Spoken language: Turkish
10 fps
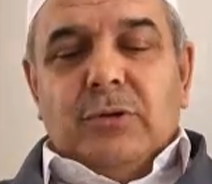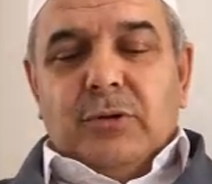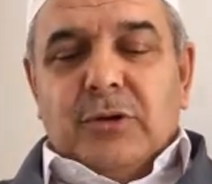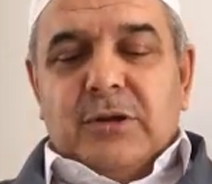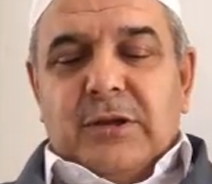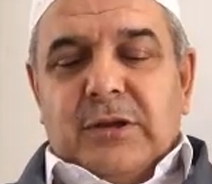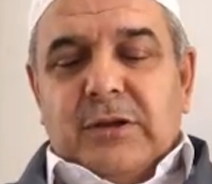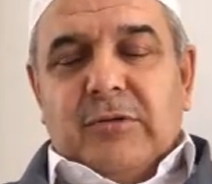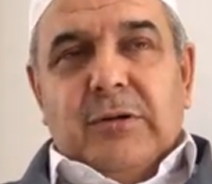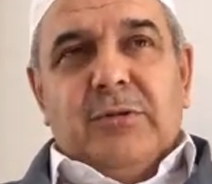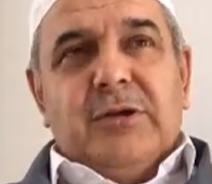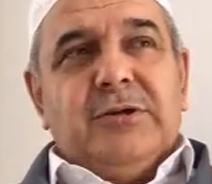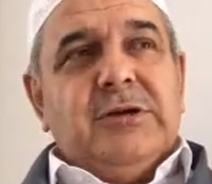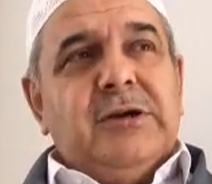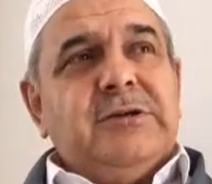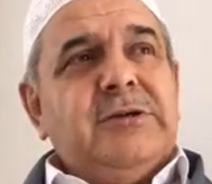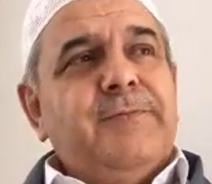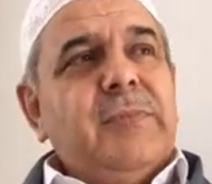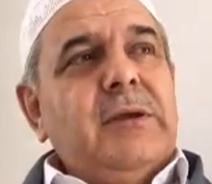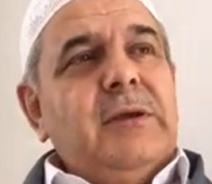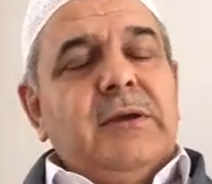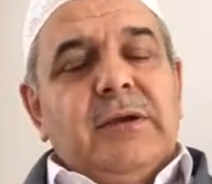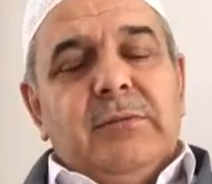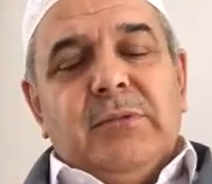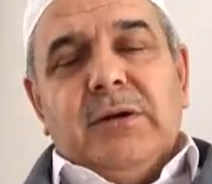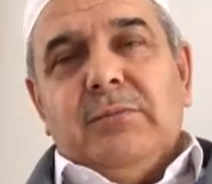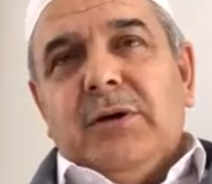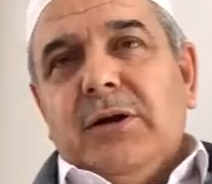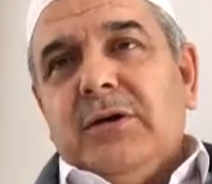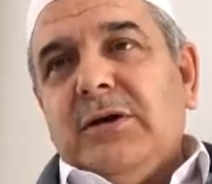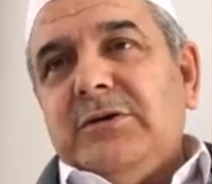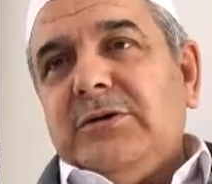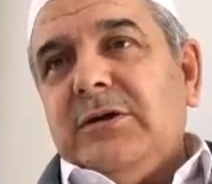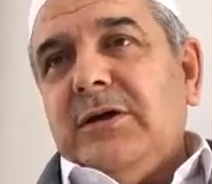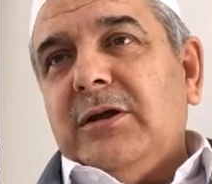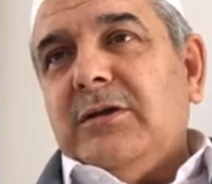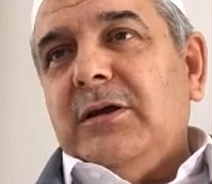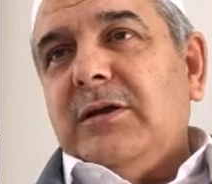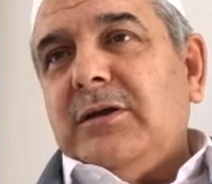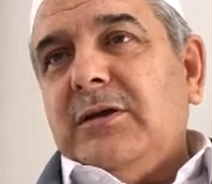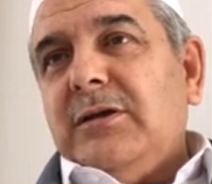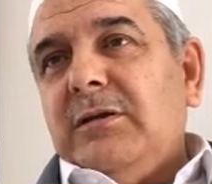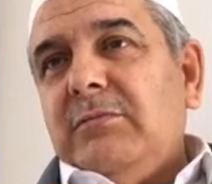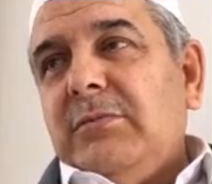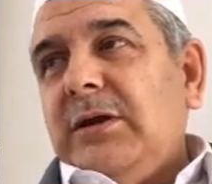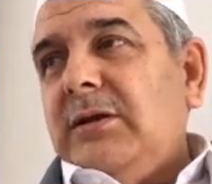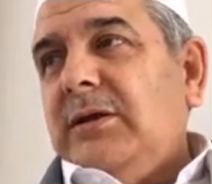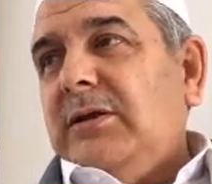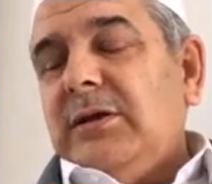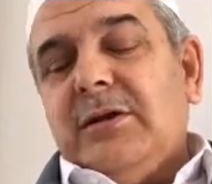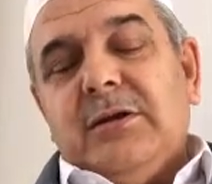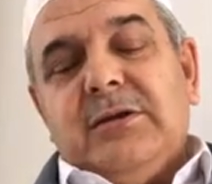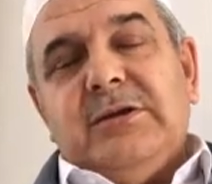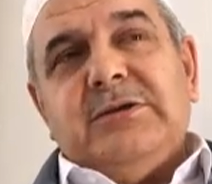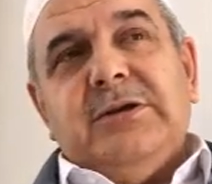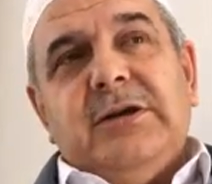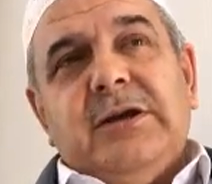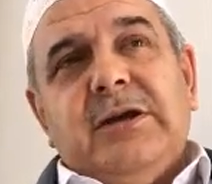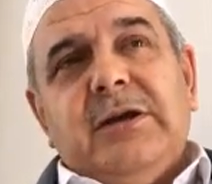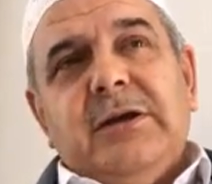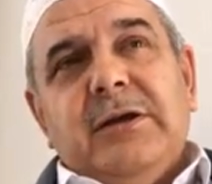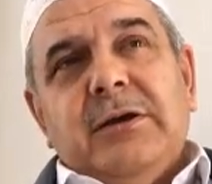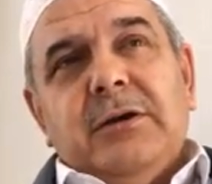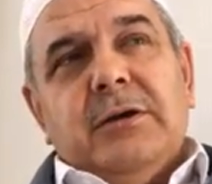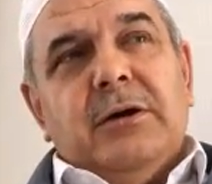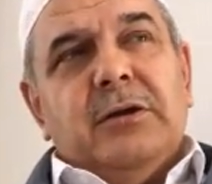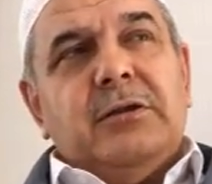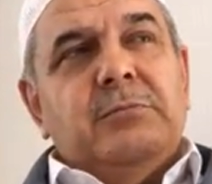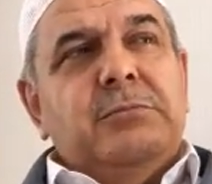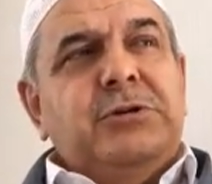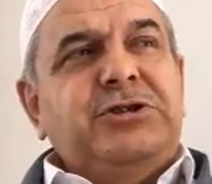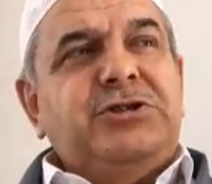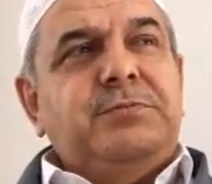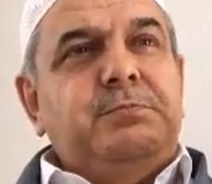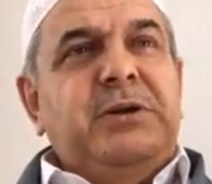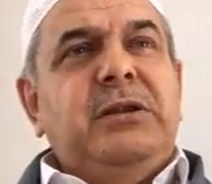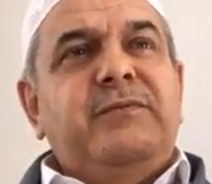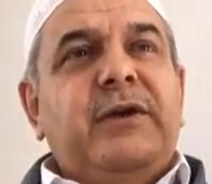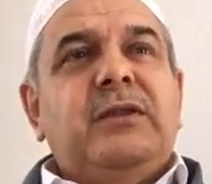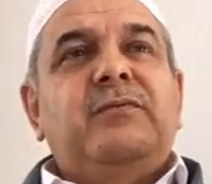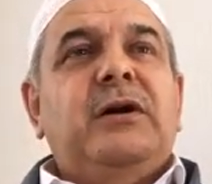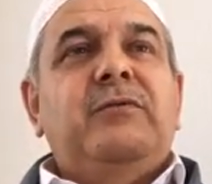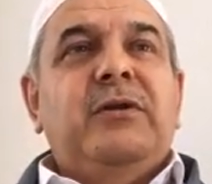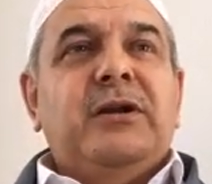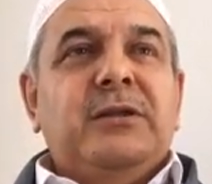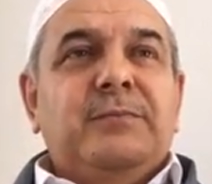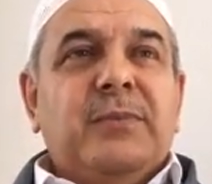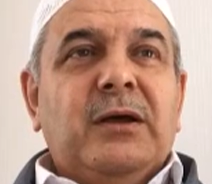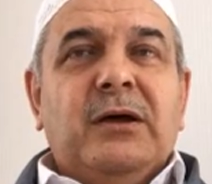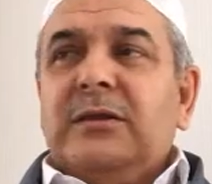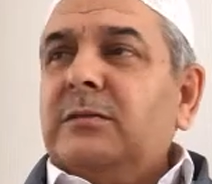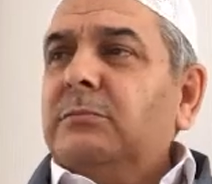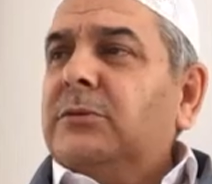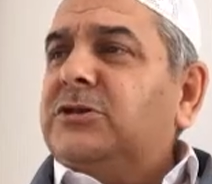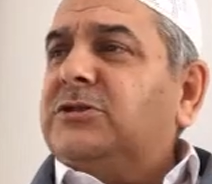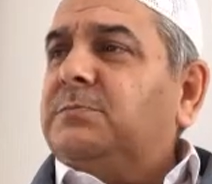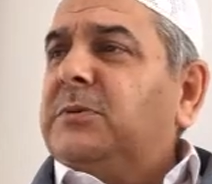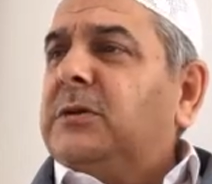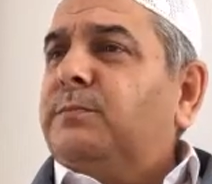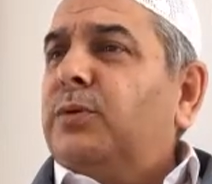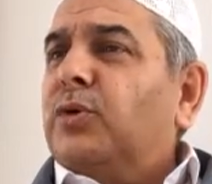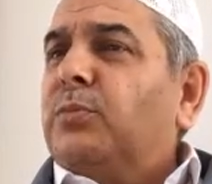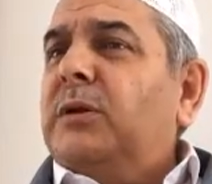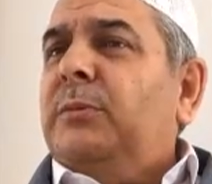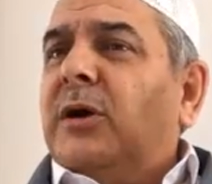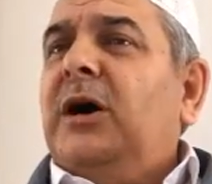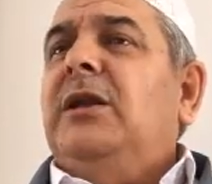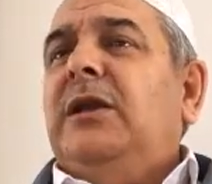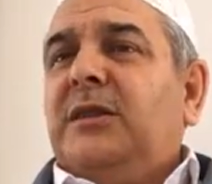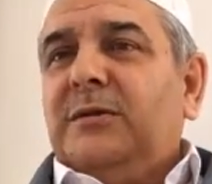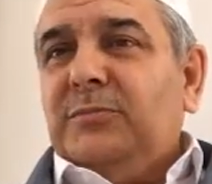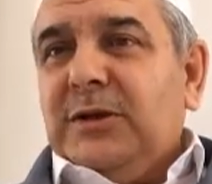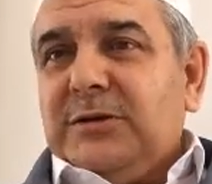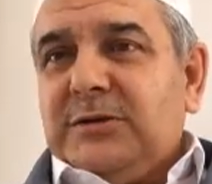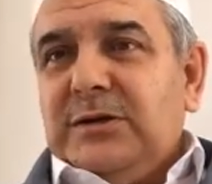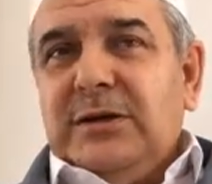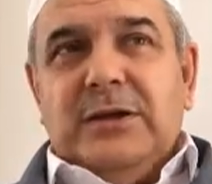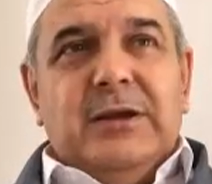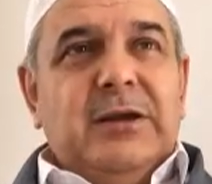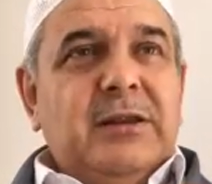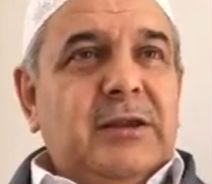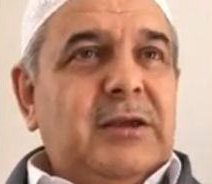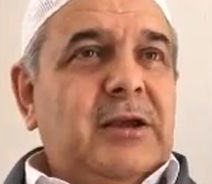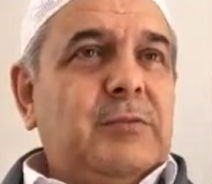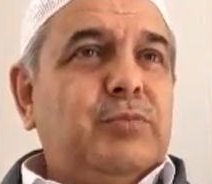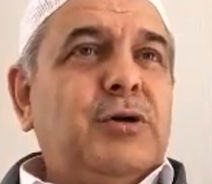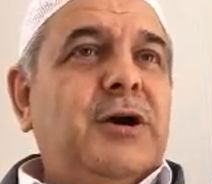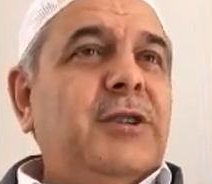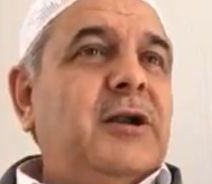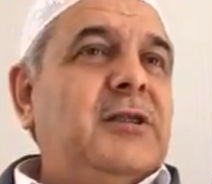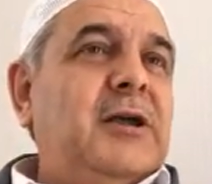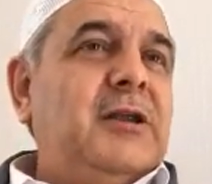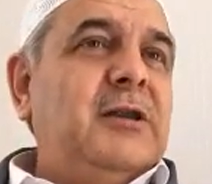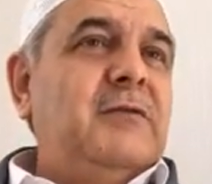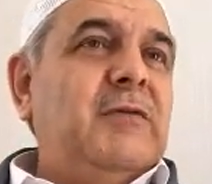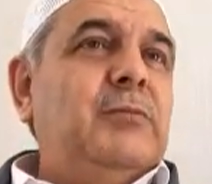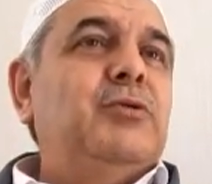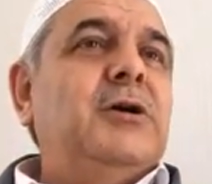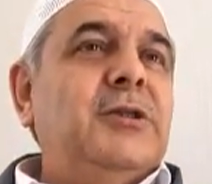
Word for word: Oradan devam edeceğiz. İmam Malik Hazretleri der ki ben niyet hadisiyle 60 bin fetva verdim. 60 bin problemi hallettim der. Niyet bu kadar derin ve bu